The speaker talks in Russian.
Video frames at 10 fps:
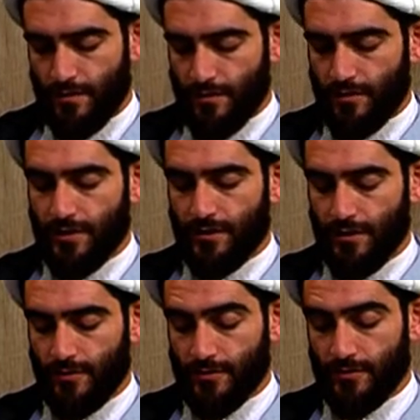говорила
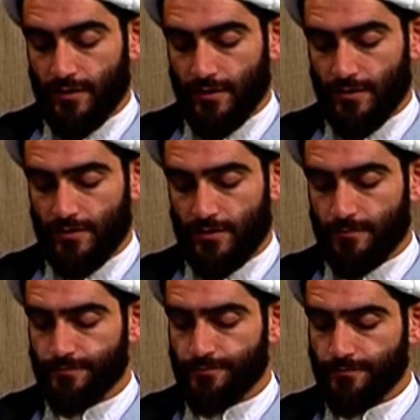его светлость,
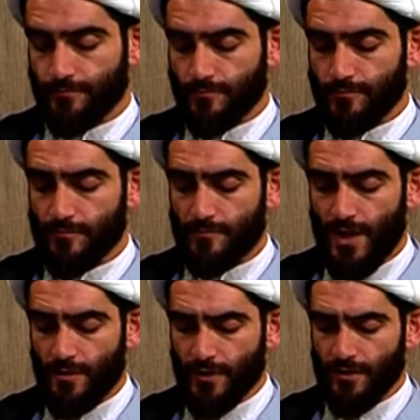
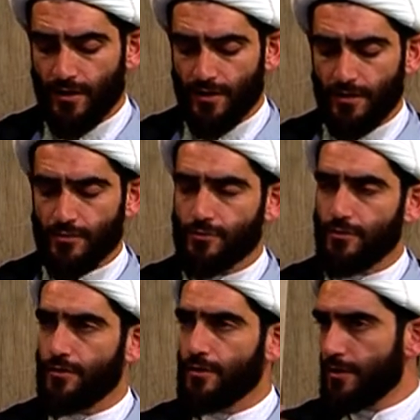мы говорили,
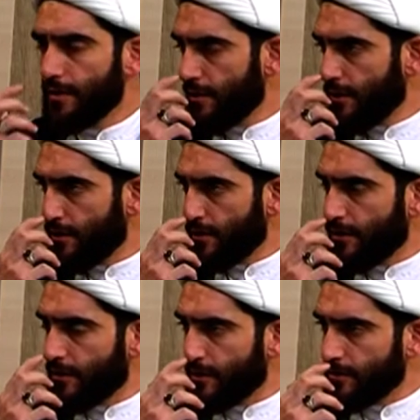что,
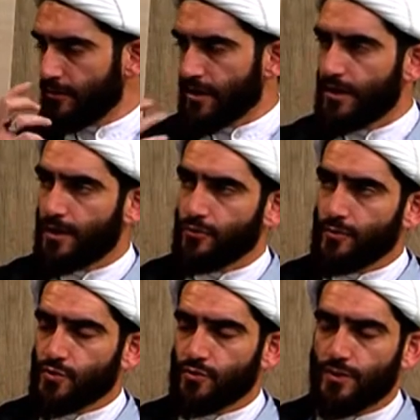э, говорили о
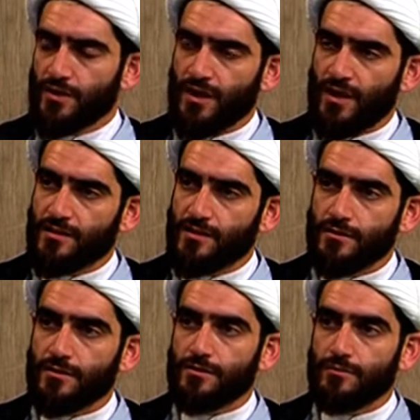том, что это один
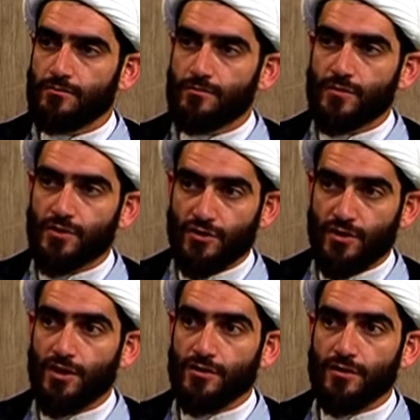из
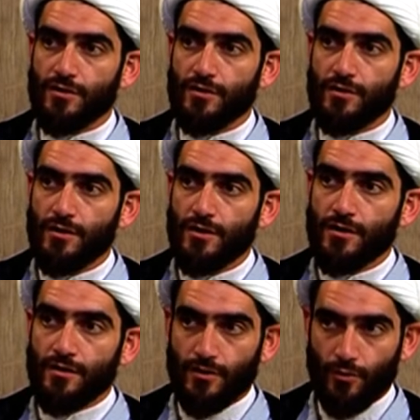тяжелейших
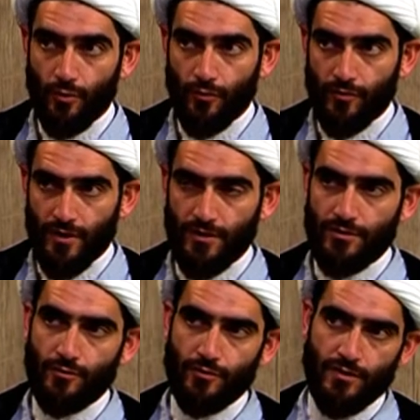грехов, когда
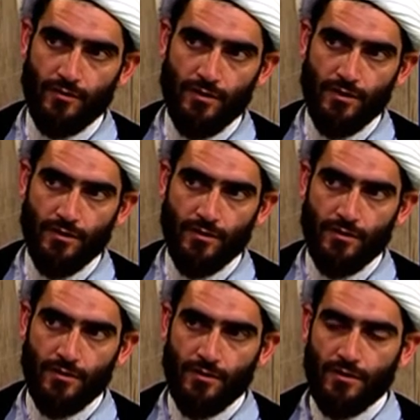человек
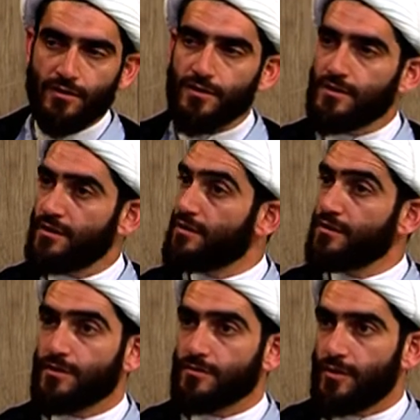не следит
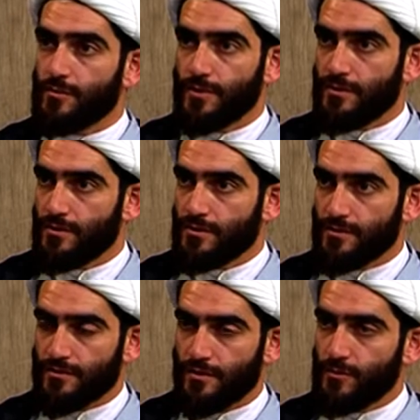за, своими,
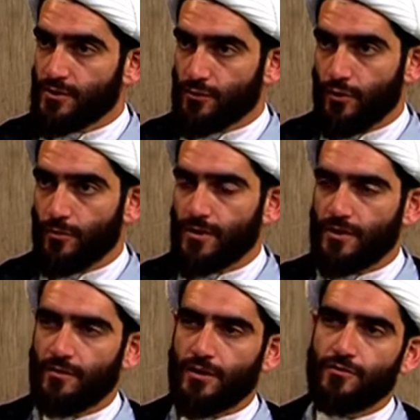за своим языком и
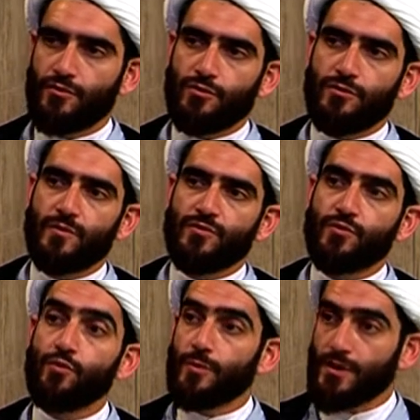говорит все, что ему
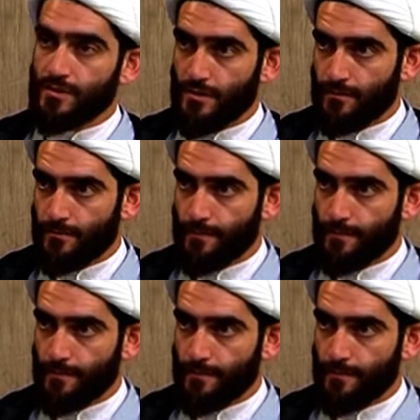вздумается.